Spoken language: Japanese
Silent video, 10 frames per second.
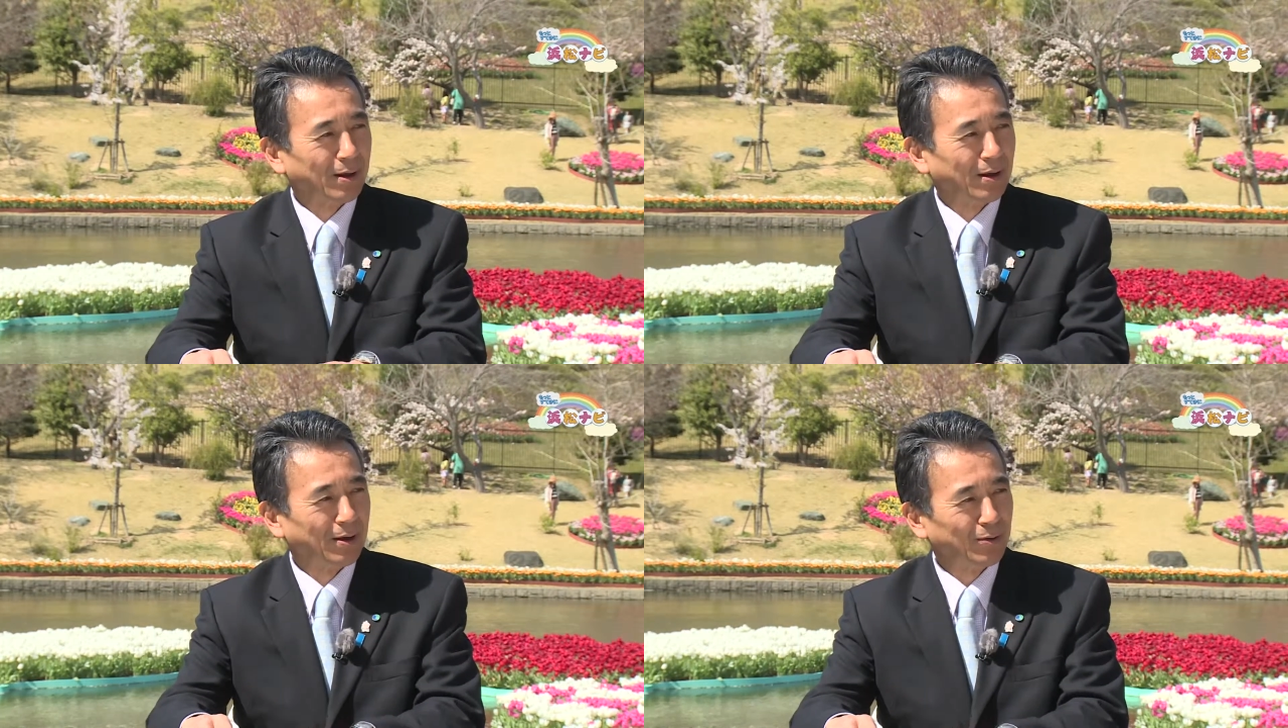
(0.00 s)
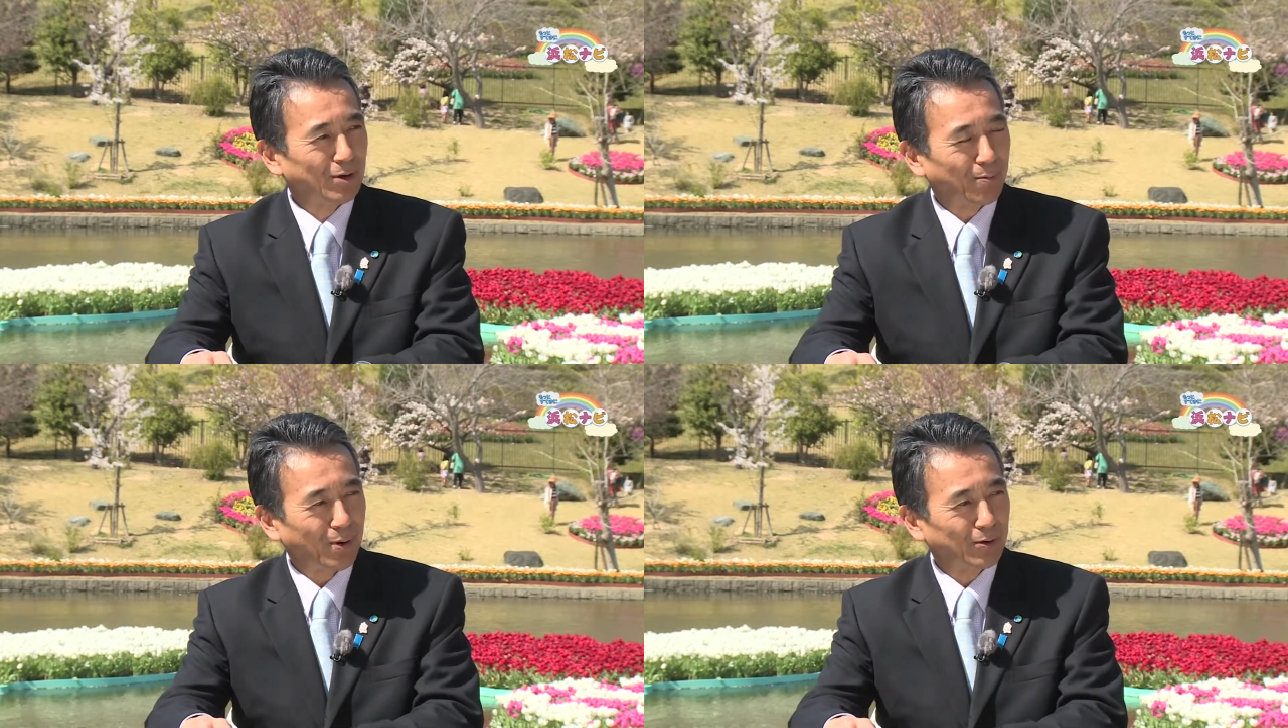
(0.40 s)
えー、
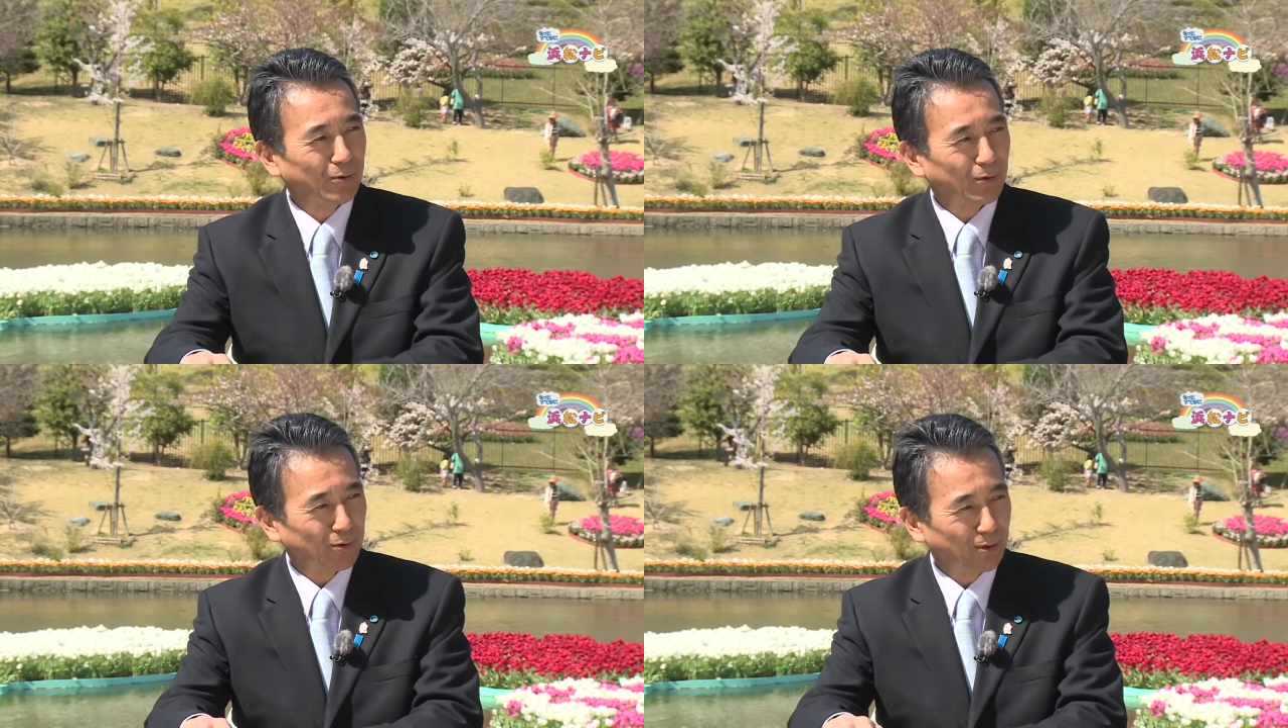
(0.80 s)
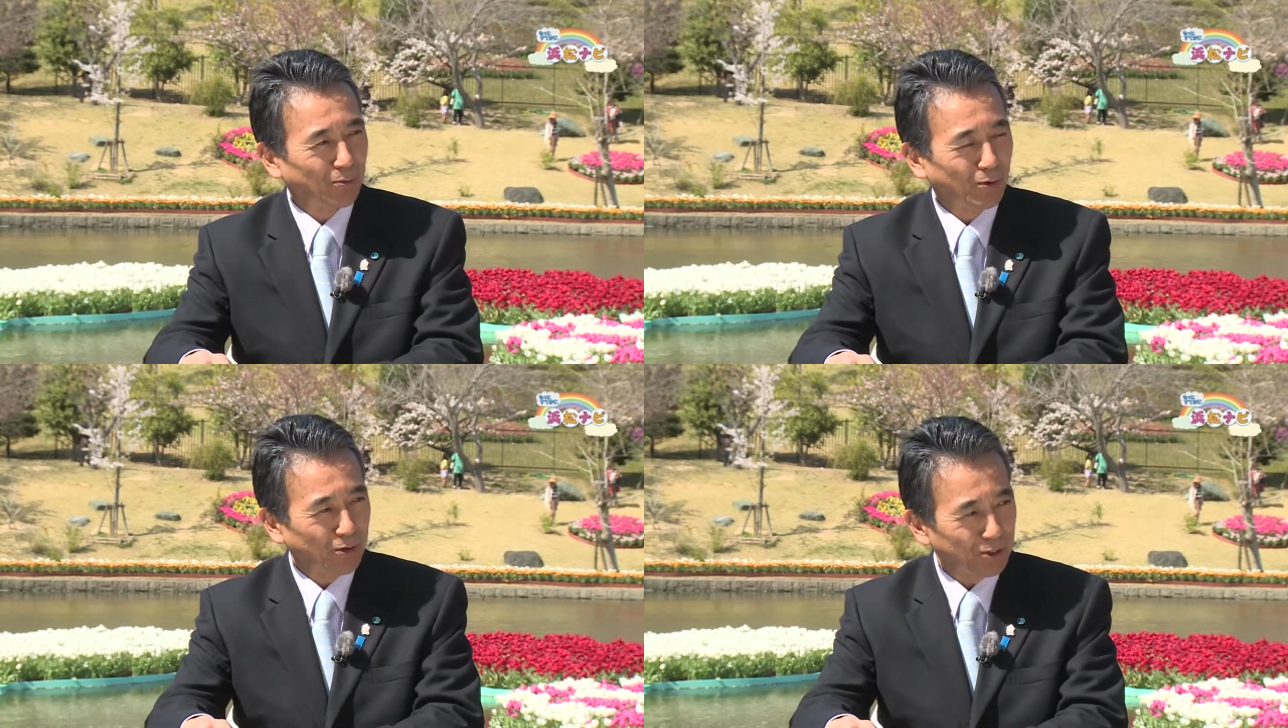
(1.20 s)
フラワーパークをですね
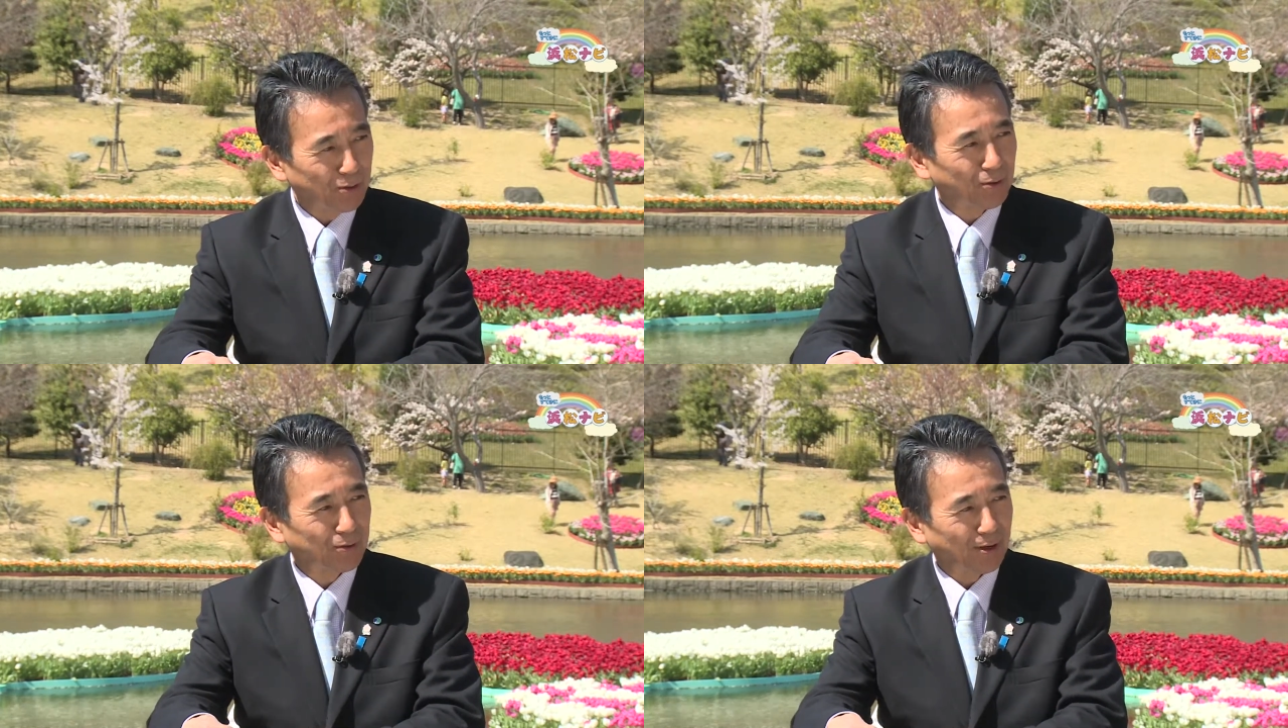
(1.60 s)
もう一度です